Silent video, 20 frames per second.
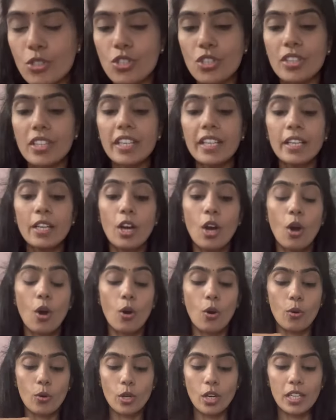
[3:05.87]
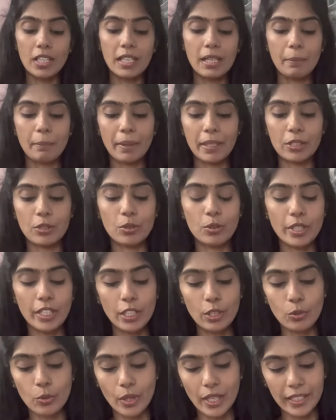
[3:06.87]
వచ్చింది ఓవరాల్గా పెట్టుకుంటే
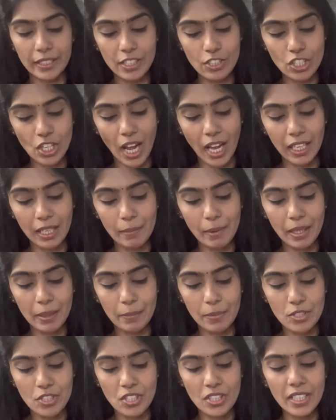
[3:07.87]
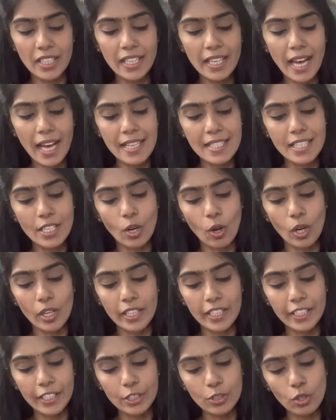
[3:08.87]
లుక్ అయితే చాలా అనిపించింది యాజ్ ఏ
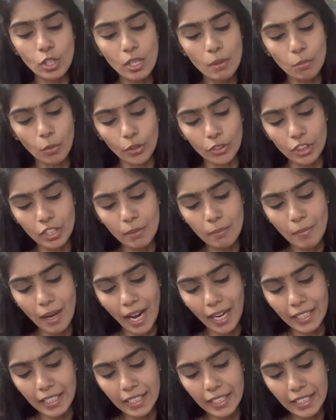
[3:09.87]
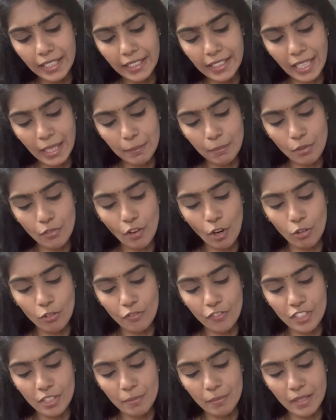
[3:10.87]
ఆల్రెడీ టోల్డ్ మొత్తం అన్ని టైప్ ఆఫ్
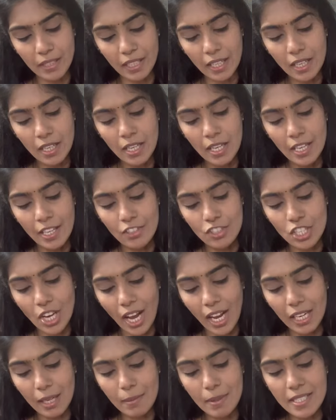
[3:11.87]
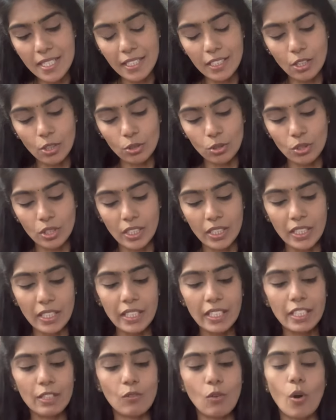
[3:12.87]
అవుట్ఫిట్ మీద చాలా బాగా సెట్ అవుతుందండి
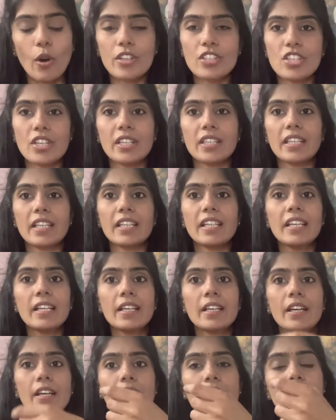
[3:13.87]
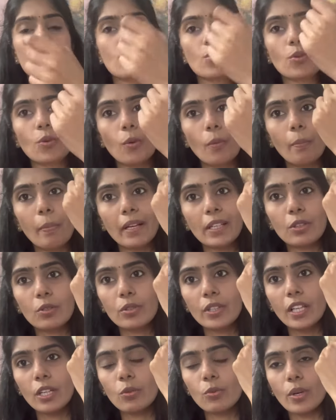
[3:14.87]
ఈ వాచ్ అయితేని సో
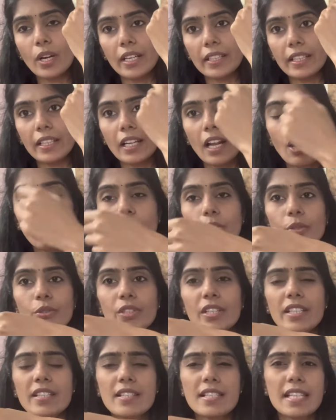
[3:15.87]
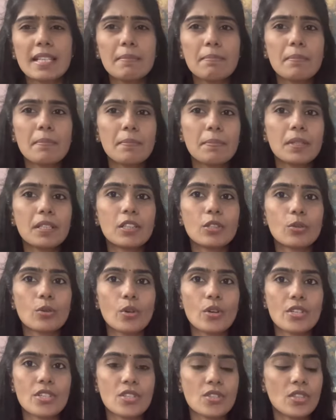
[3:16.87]
పెట్టుకుంటే లుక్ అయితే ఇలా ఉంటుంది సింపుల్
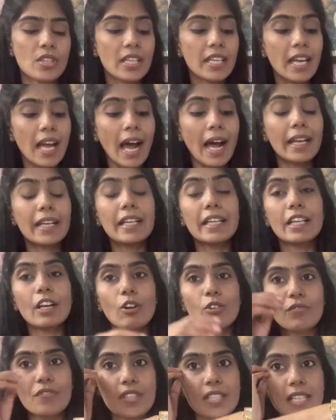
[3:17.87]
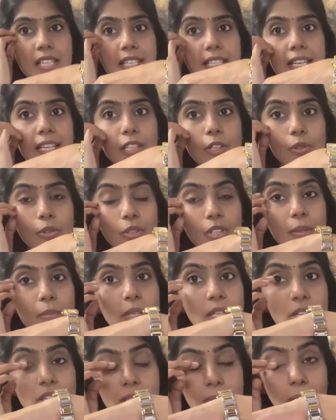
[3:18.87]
లుక్ వస్తుంది అన్ని అవుట్ఫిట్స్కి సెట్ అవుతుంది
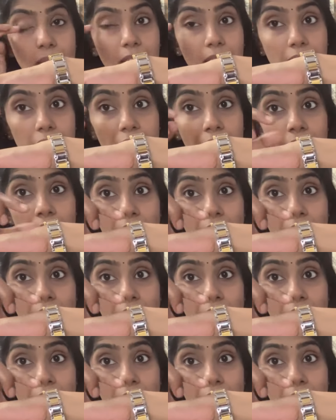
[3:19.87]
బికాజ్ మనకి